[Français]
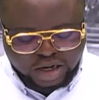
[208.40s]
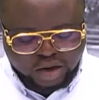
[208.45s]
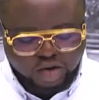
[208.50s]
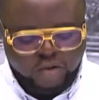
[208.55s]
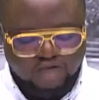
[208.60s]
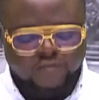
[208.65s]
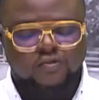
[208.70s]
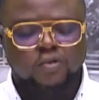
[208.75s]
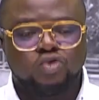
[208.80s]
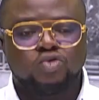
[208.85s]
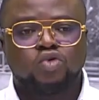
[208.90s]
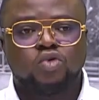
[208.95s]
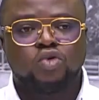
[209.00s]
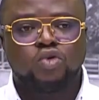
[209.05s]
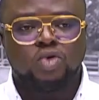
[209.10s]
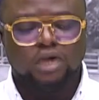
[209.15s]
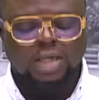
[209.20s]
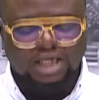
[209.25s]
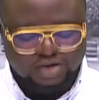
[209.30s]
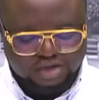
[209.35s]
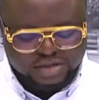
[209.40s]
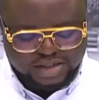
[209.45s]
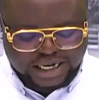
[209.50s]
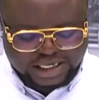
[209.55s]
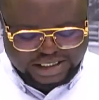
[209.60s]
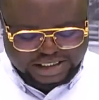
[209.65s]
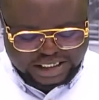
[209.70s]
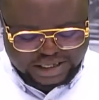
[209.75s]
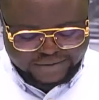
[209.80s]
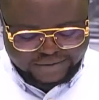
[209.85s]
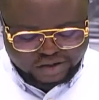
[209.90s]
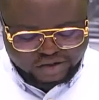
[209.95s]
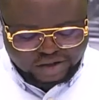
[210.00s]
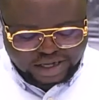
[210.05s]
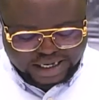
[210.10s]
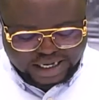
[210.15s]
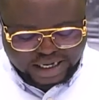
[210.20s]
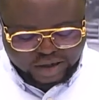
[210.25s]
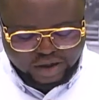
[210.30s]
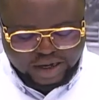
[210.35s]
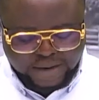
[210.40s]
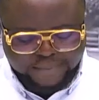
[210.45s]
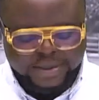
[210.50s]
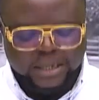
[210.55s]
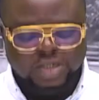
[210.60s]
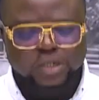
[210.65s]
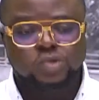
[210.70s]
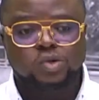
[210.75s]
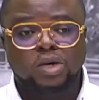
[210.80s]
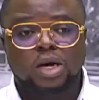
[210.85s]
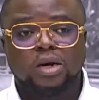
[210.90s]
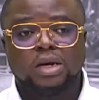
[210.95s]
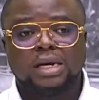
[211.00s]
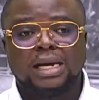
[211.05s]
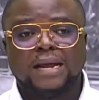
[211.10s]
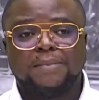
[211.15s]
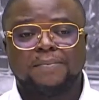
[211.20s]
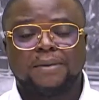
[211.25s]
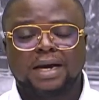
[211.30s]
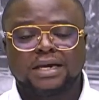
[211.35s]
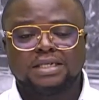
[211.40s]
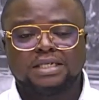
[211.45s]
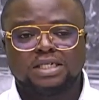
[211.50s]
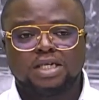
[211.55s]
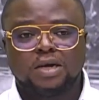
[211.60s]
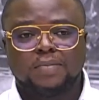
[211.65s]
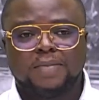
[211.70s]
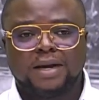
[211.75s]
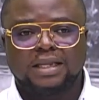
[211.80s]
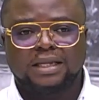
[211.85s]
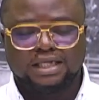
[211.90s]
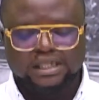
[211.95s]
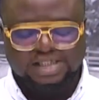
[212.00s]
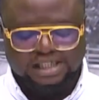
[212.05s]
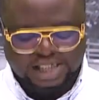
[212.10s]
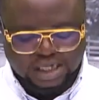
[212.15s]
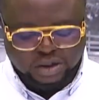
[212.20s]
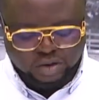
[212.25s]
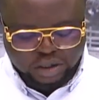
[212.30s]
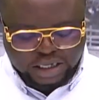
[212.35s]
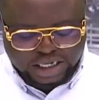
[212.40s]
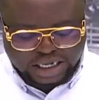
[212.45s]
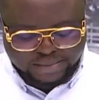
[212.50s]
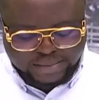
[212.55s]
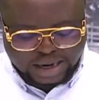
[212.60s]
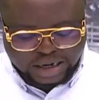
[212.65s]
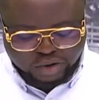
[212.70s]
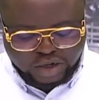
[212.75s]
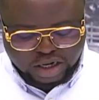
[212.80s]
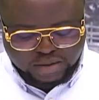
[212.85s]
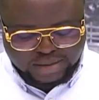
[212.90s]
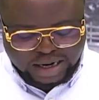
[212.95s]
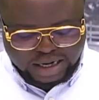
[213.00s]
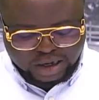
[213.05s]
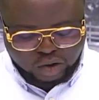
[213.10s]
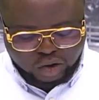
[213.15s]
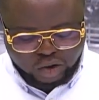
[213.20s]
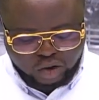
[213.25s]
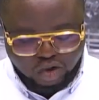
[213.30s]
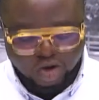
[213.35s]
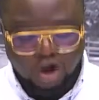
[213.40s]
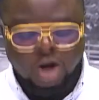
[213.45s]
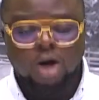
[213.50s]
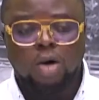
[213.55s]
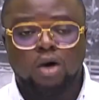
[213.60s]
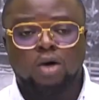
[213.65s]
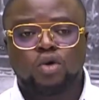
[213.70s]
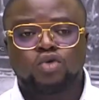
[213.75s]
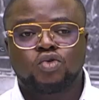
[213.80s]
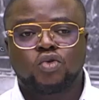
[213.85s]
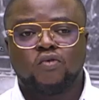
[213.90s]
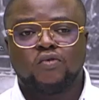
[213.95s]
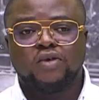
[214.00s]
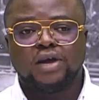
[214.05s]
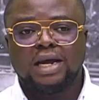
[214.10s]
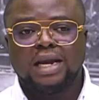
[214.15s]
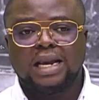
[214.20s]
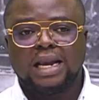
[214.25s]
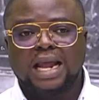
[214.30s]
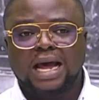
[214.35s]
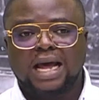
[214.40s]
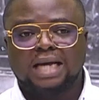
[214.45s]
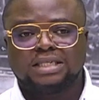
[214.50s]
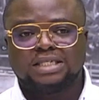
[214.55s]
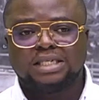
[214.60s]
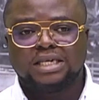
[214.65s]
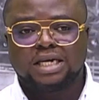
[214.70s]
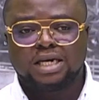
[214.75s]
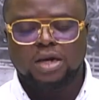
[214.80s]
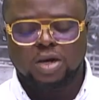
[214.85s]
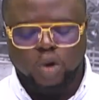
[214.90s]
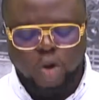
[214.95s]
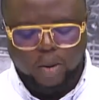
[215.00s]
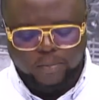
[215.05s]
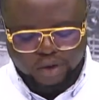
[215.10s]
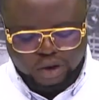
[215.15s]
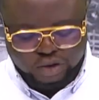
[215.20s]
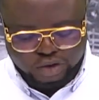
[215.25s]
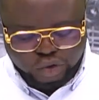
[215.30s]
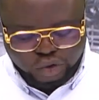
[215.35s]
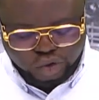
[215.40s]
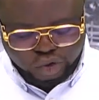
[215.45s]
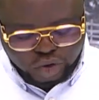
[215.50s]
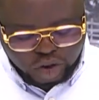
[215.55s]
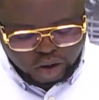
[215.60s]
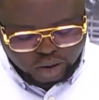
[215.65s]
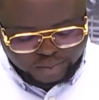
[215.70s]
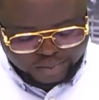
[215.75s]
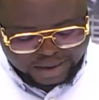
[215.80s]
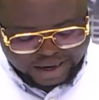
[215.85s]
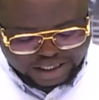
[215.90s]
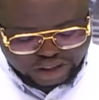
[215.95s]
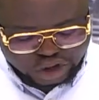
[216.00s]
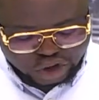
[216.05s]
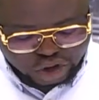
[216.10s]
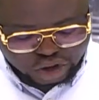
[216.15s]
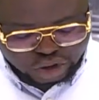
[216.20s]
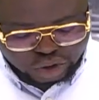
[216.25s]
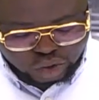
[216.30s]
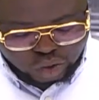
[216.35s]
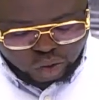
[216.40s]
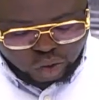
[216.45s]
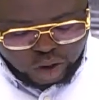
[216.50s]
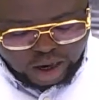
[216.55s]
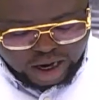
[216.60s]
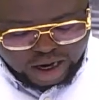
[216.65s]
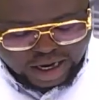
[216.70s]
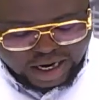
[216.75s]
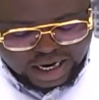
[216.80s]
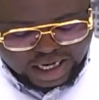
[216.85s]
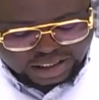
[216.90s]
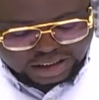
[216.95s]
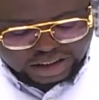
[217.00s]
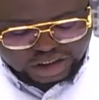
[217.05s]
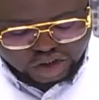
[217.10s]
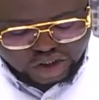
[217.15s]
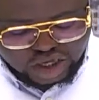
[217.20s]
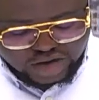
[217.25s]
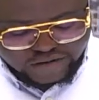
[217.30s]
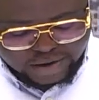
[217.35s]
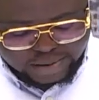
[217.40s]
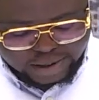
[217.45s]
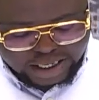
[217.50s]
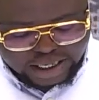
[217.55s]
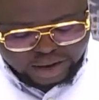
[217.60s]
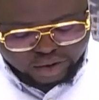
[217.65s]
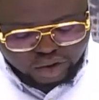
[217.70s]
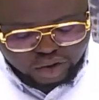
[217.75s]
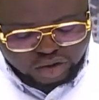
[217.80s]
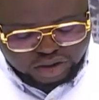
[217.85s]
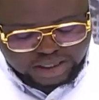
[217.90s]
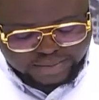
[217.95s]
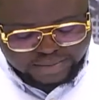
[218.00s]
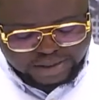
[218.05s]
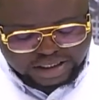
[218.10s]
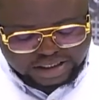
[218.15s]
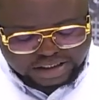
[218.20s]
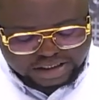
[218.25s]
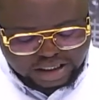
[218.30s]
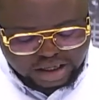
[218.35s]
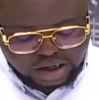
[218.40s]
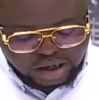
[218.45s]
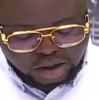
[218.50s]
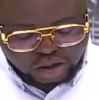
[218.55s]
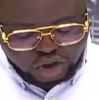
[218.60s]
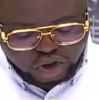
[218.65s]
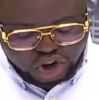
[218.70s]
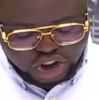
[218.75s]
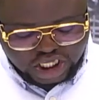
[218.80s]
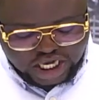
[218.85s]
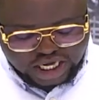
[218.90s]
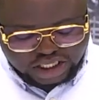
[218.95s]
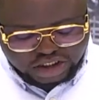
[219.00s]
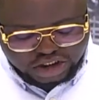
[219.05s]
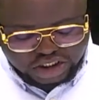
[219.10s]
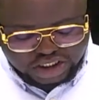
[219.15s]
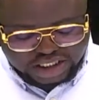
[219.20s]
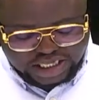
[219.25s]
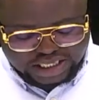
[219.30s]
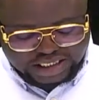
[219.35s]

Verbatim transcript: Une photo illustrative sur laquelle on aperçoit les présidents Patrice Talon et Emmanuel Macron. Retrouvez l'article comme rendu en page 3. 19e réunion des ministres en charge des